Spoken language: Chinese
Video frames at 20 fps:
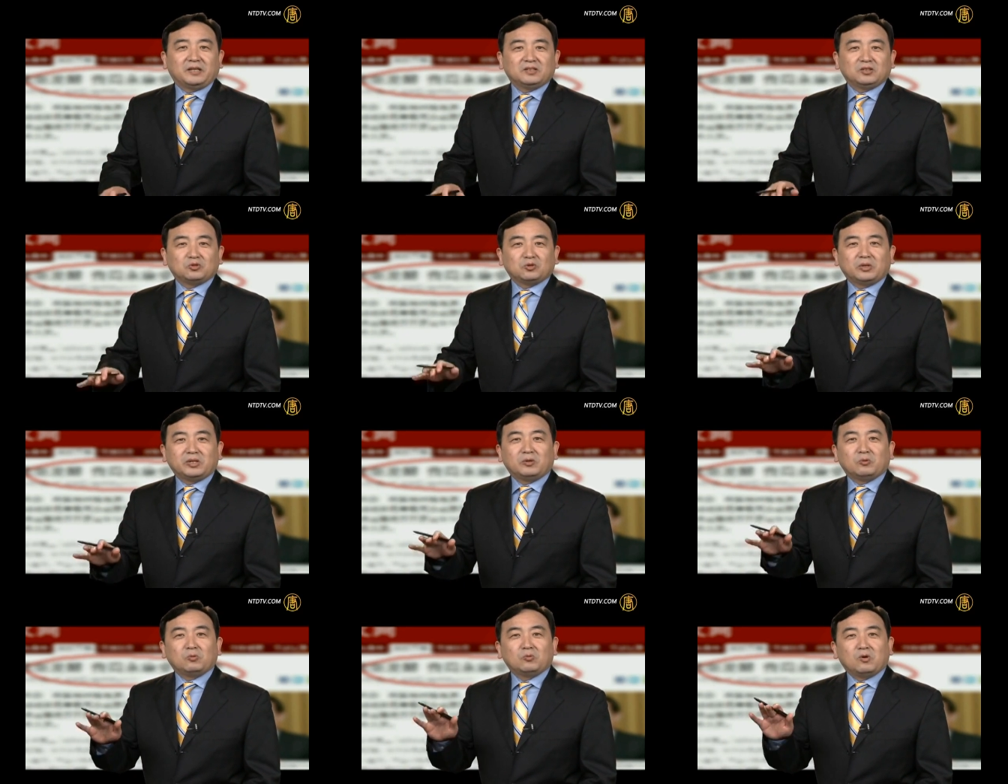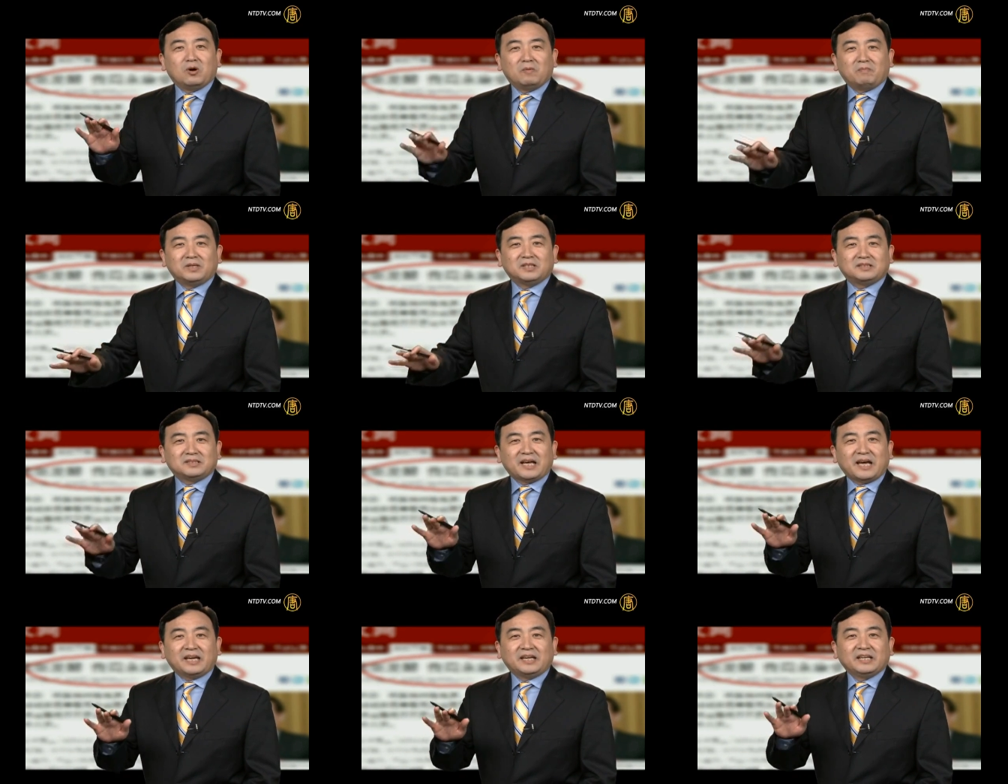所以我们
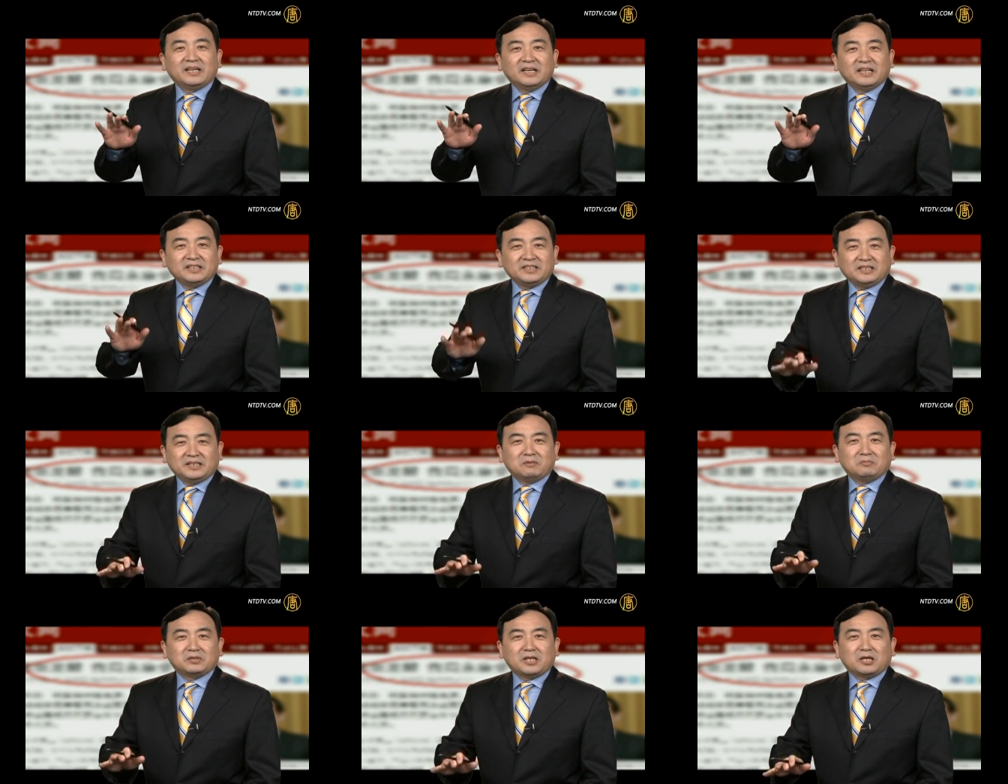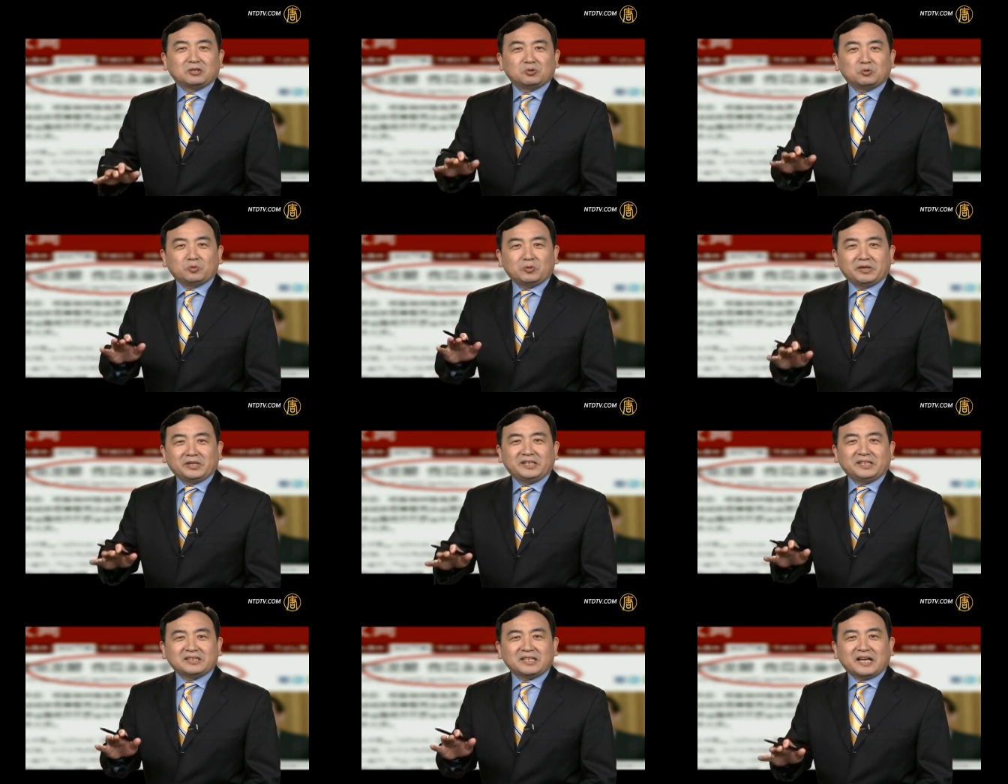在节目当中，我
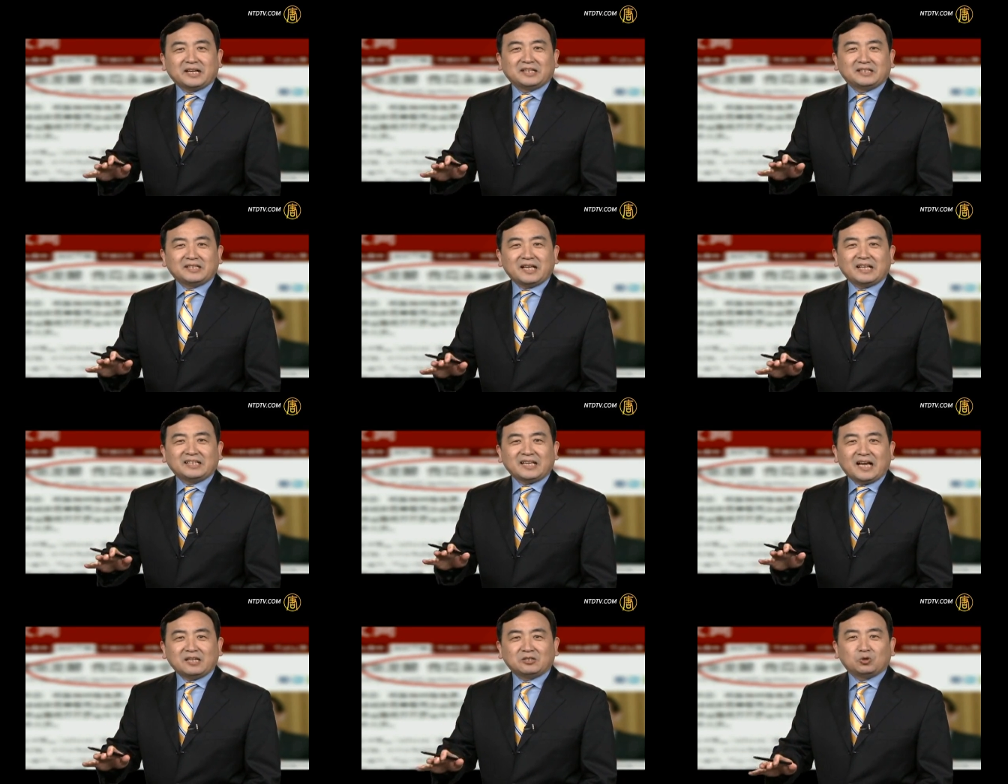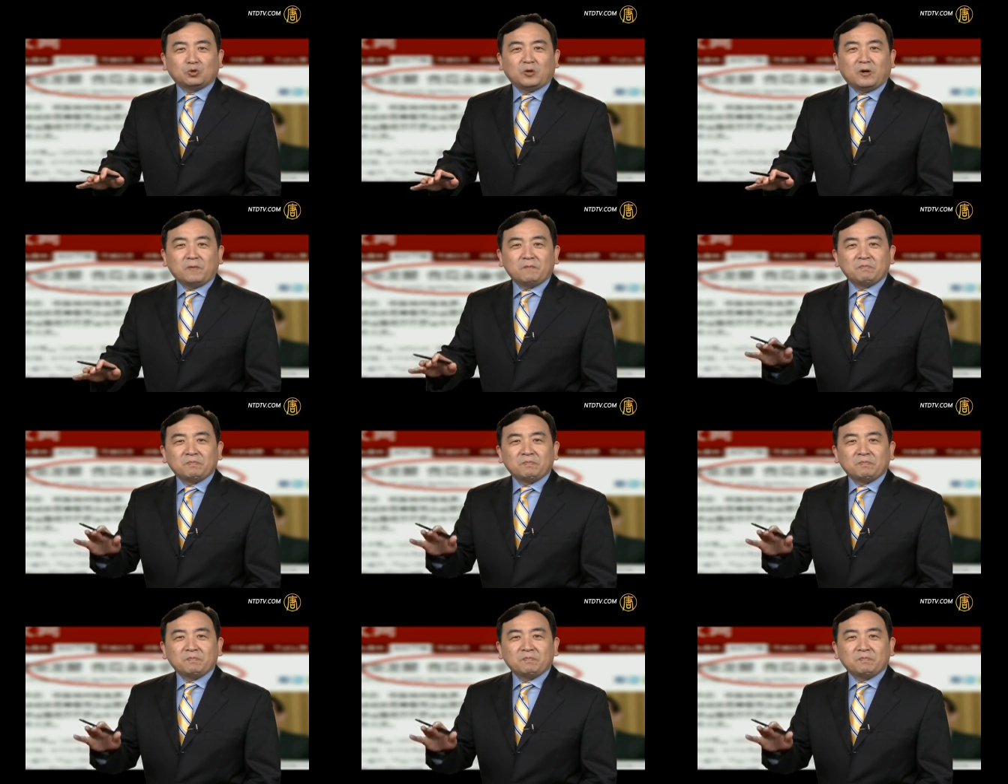一再跟大家说，